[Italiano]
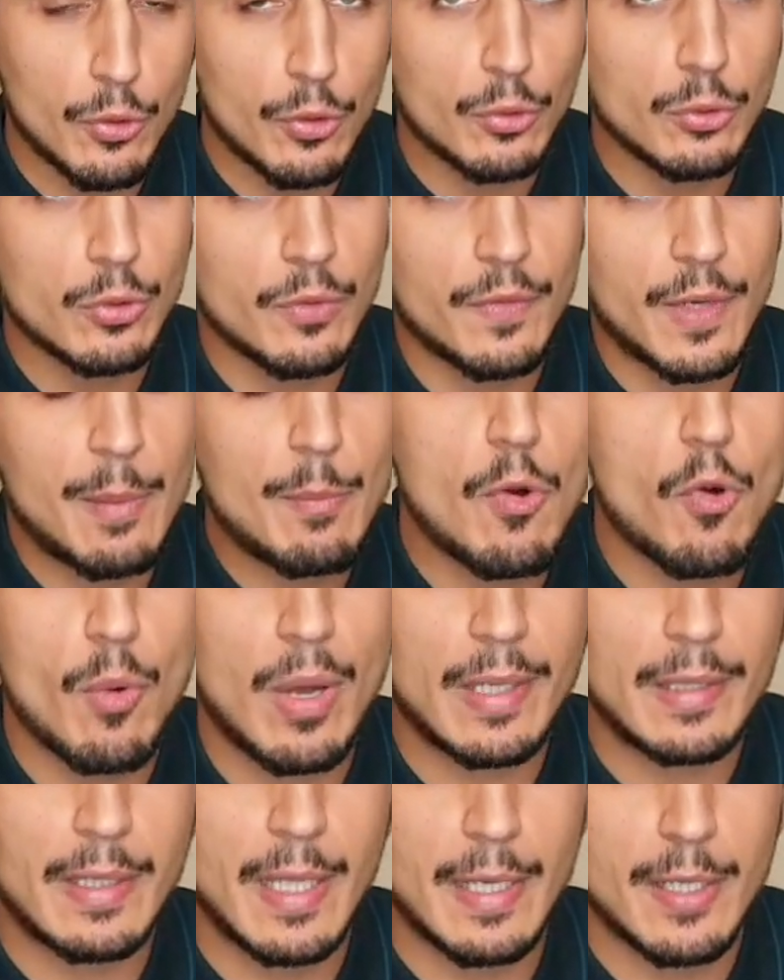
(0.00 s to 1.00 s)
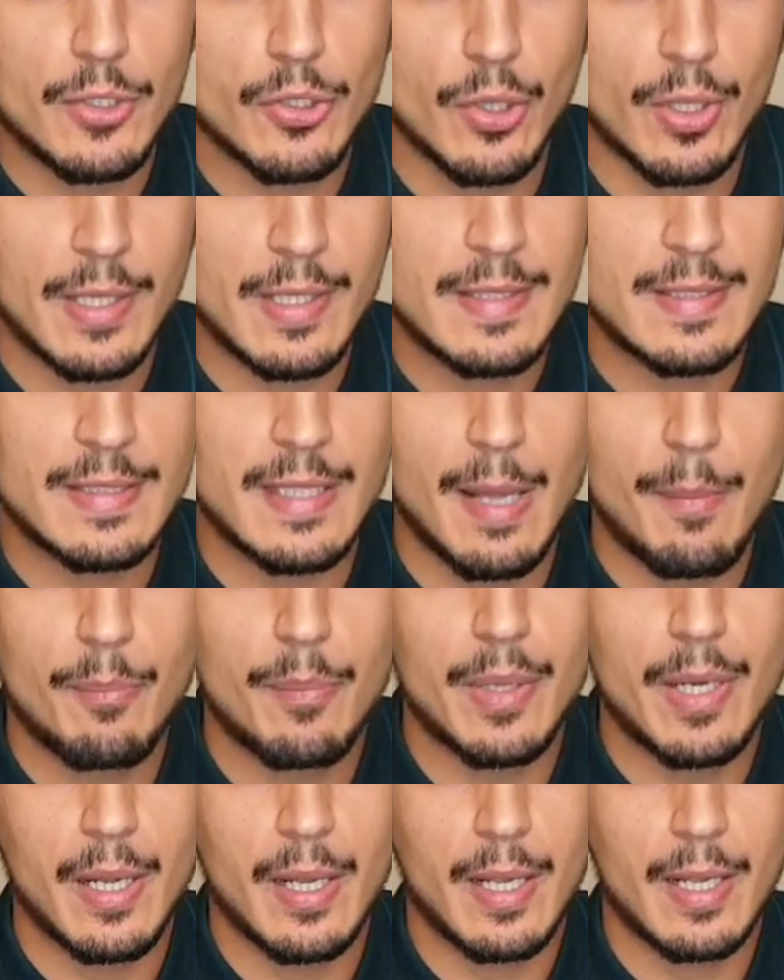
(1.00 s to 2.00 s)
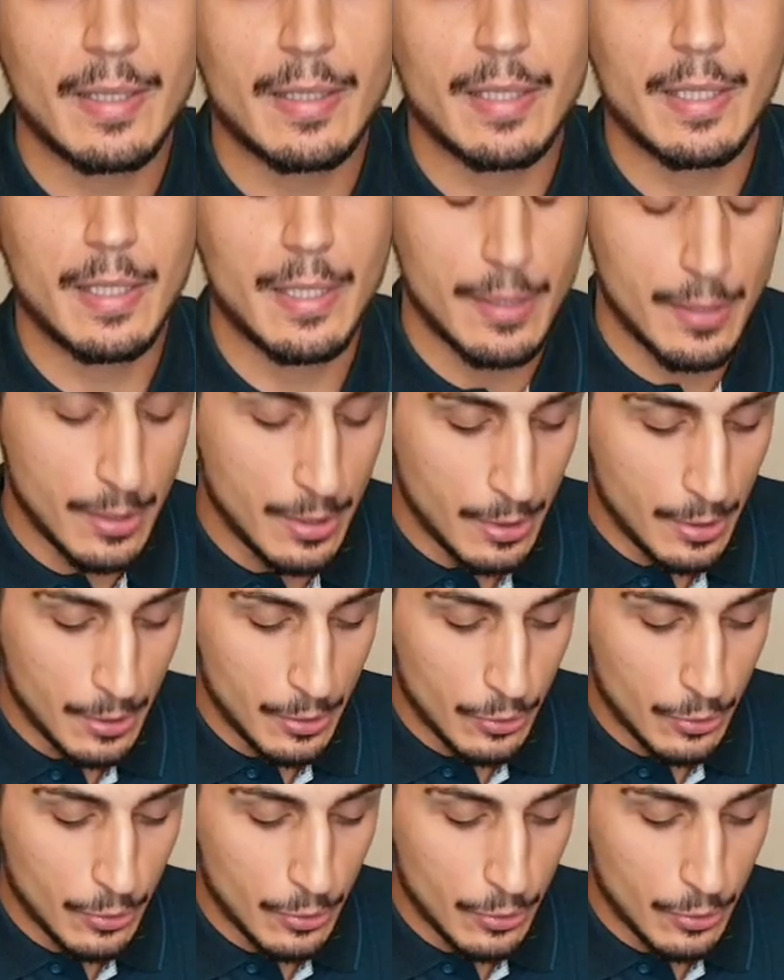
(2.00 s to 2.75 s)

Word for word: noi non dovremo guardare ciò che sta per accadere.